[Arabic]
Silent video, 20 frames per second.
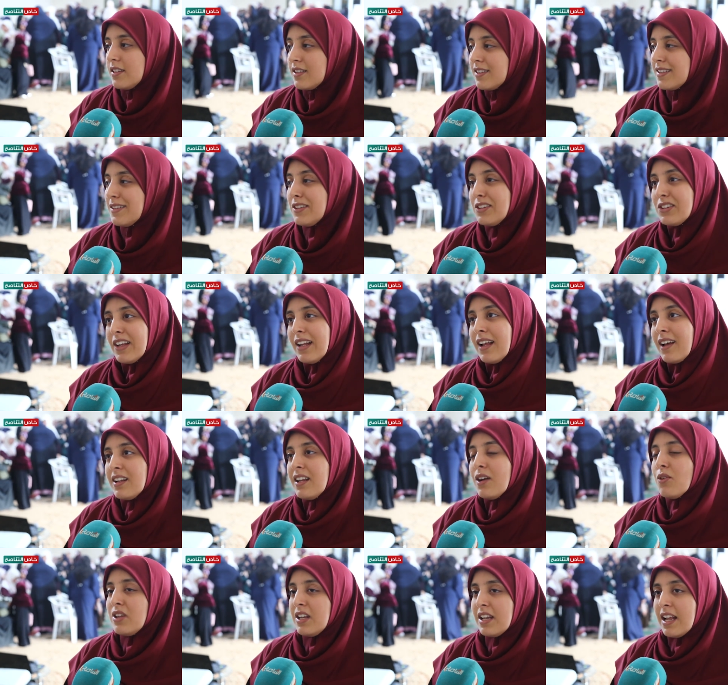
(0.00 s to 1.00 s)

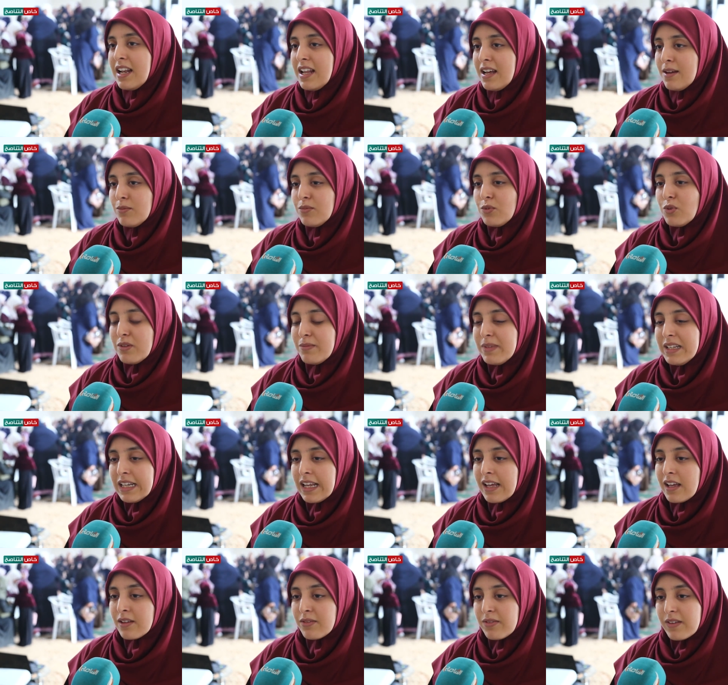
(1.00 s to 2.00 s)
انطلقنا آه، ولله الحمد
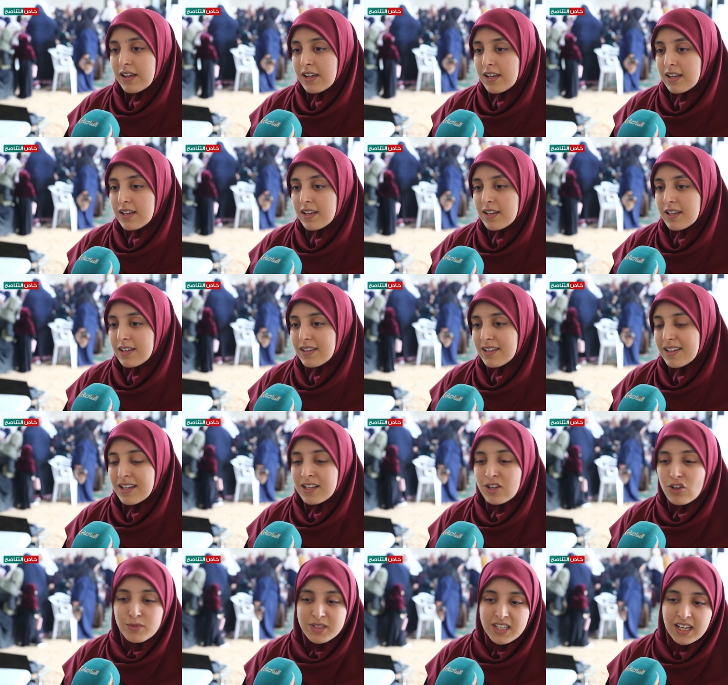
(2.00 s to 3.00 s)
والمنه
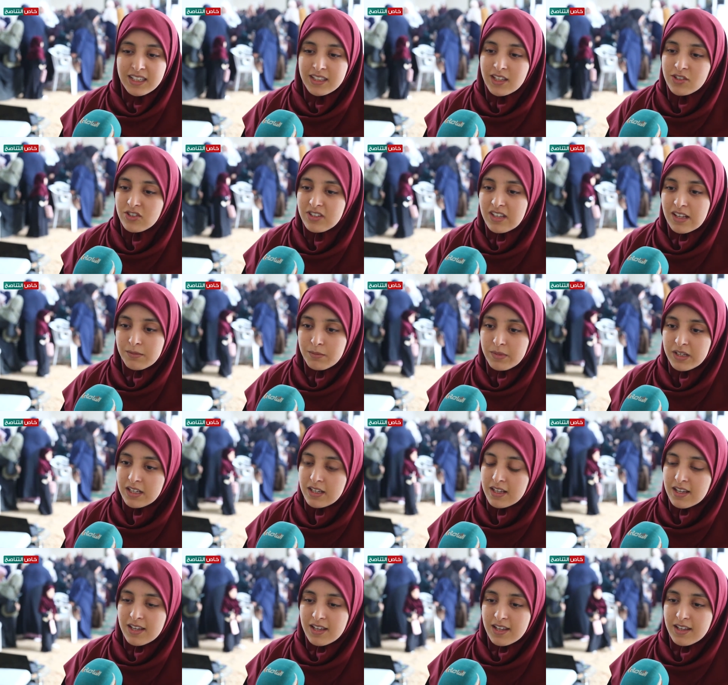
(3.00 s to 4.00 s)
فاليوم سعيده جدا
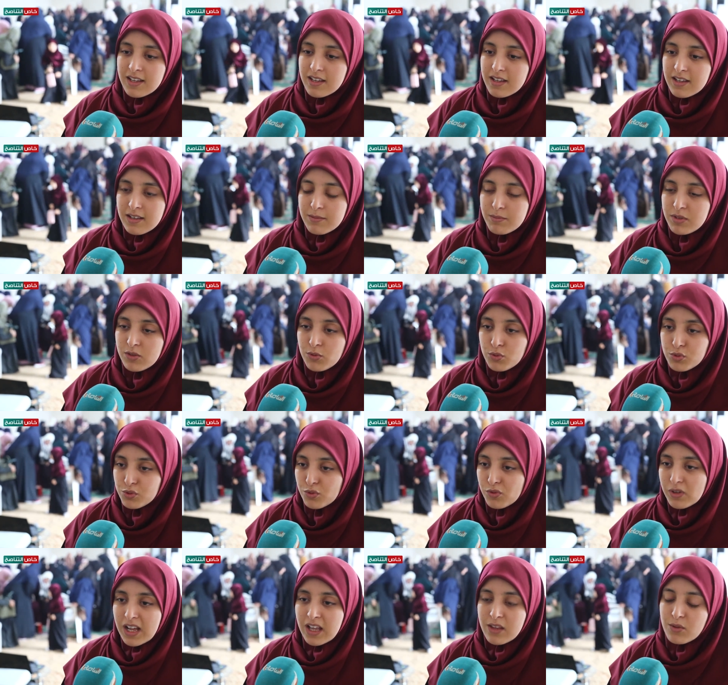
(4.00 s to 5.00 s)
آه،
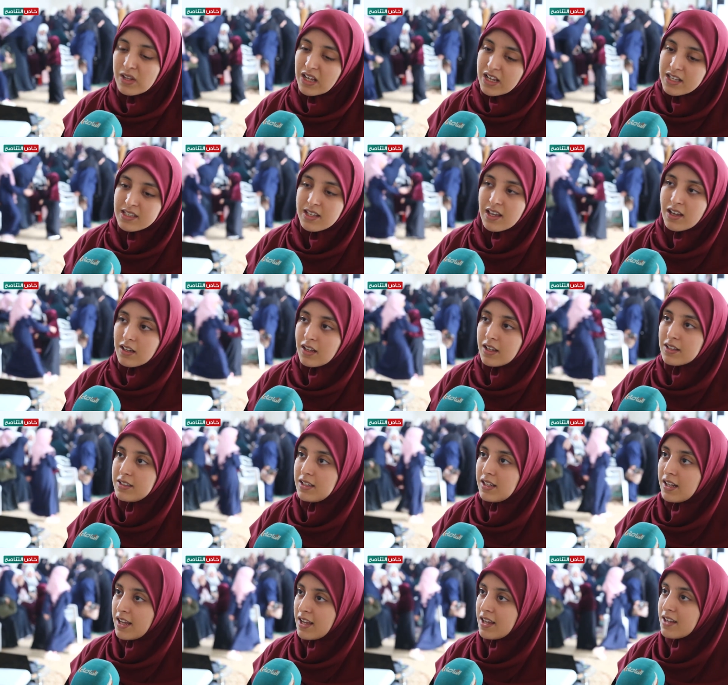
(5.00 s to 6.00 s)
بوصول هؤلاء الزهرات
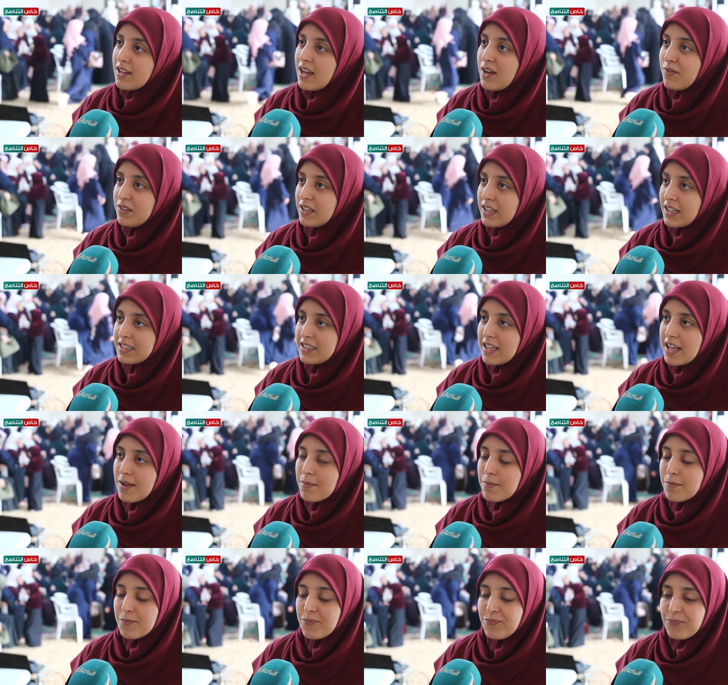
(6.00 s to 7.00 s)
الى حفل الختام